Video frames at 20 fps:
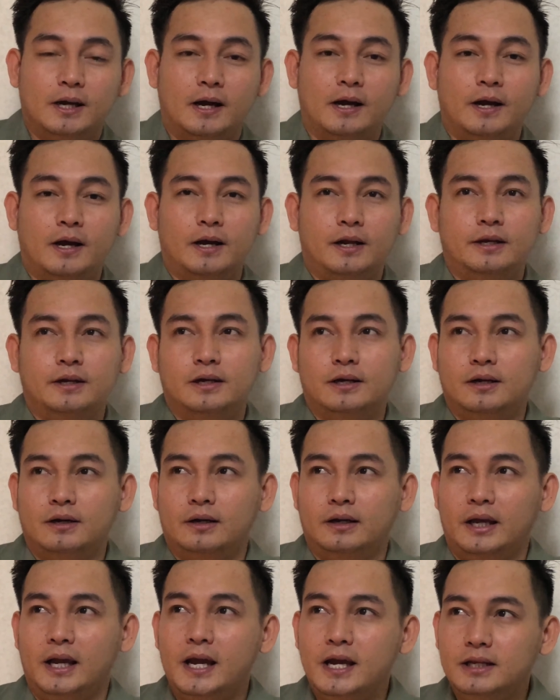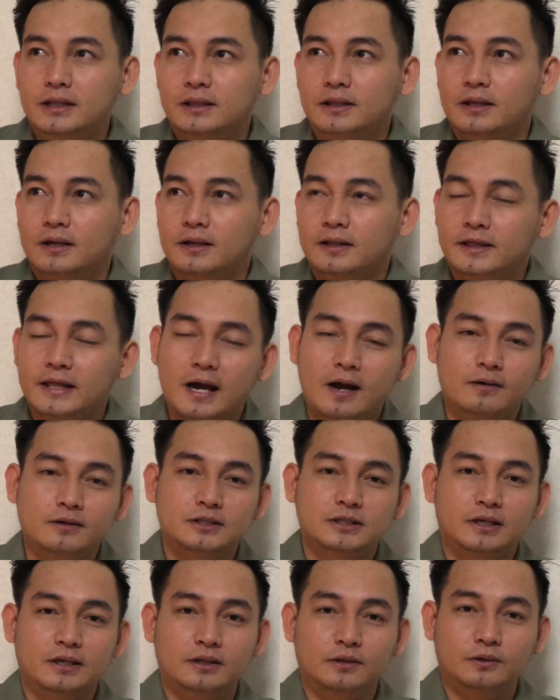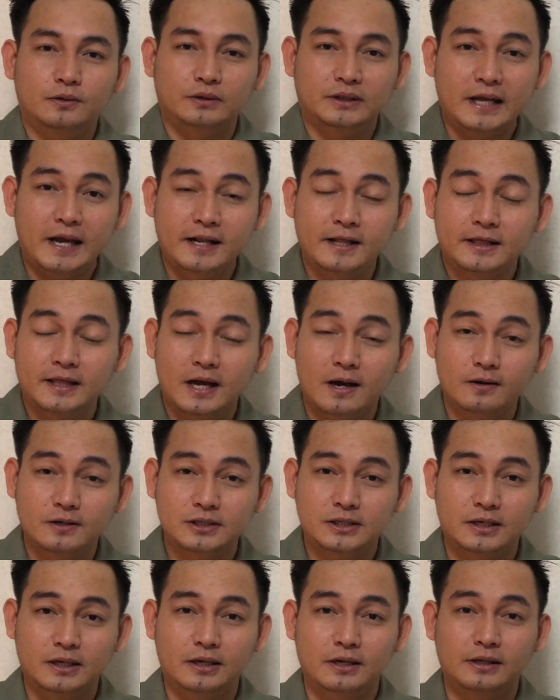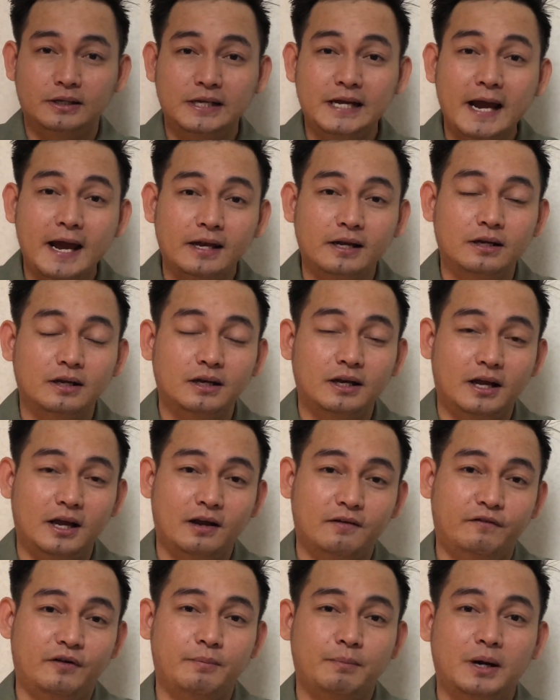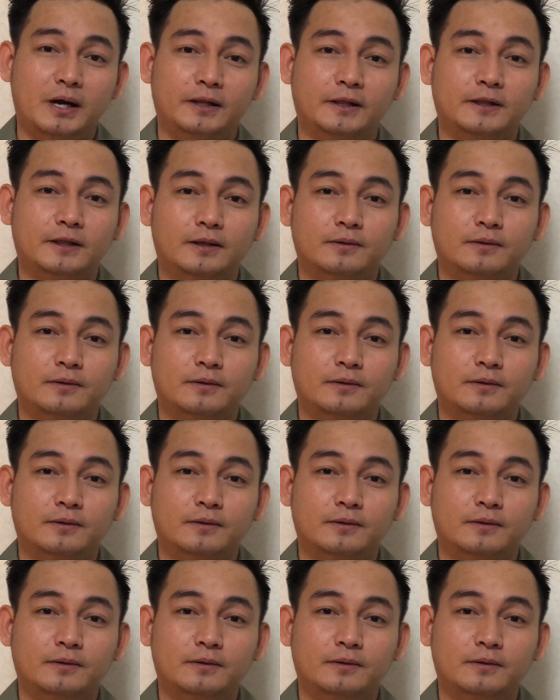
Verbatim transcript: uh, ng 8,000 to 10,000 yen every month.